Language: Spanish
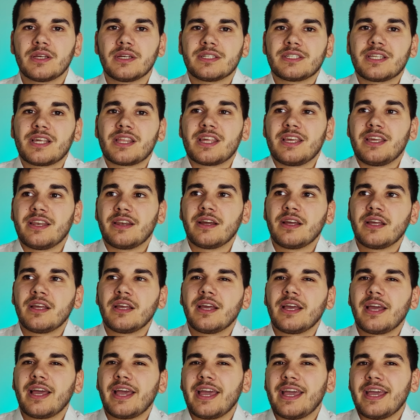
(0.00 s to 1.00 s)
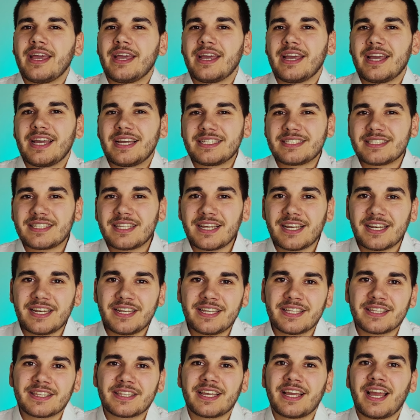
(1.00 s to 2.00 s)
Es decir, eh, este
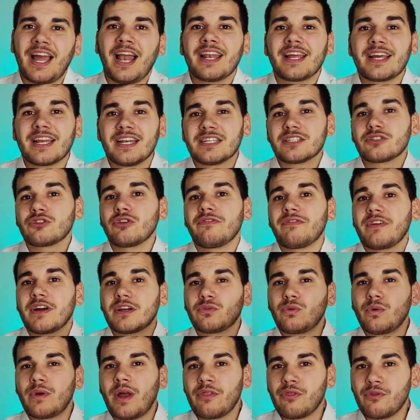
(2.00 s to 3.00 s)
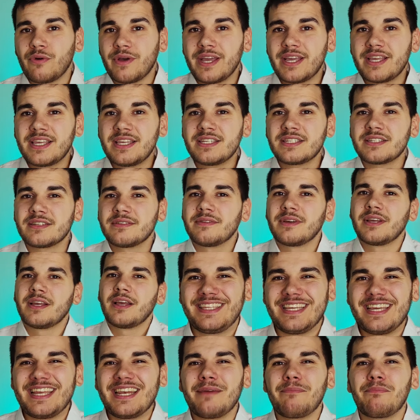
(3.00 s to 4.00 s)
cliente al que le estoy facturando X
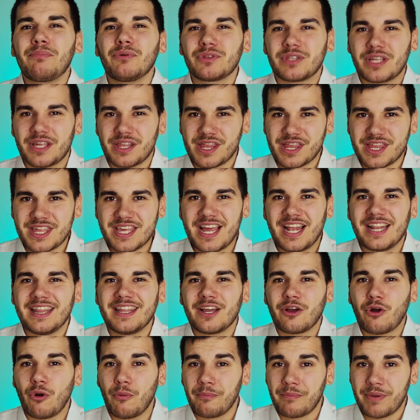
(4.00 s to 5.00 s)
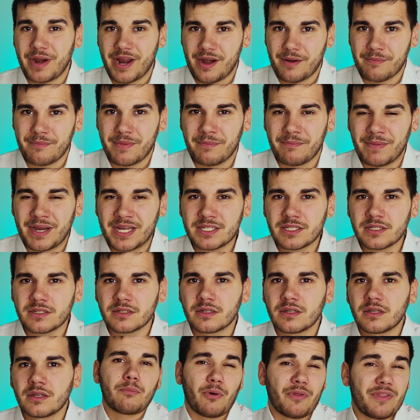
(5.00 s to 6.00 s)
tiene potencial de comprarme
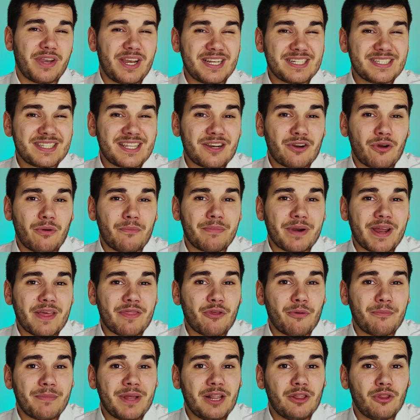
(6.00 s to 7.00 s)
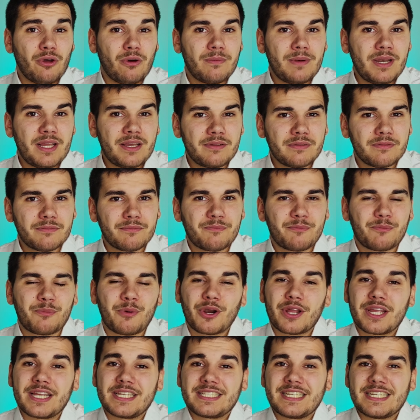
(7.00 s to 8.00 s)
más. ¿Podría estar comprándome el doble?
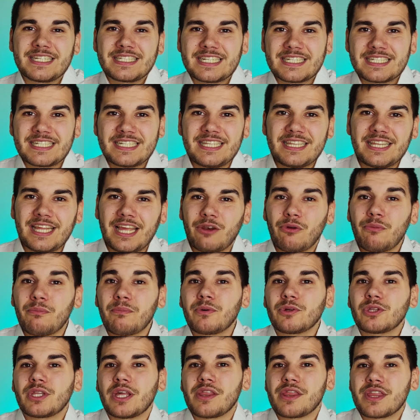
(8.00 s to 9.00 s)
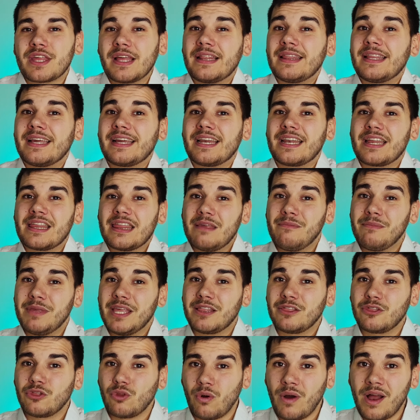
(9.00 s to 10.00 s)
Porque si es así, tiene un potencial de
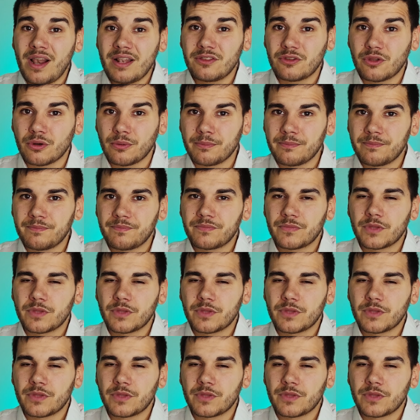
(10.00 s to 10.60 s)
crecimiento alto.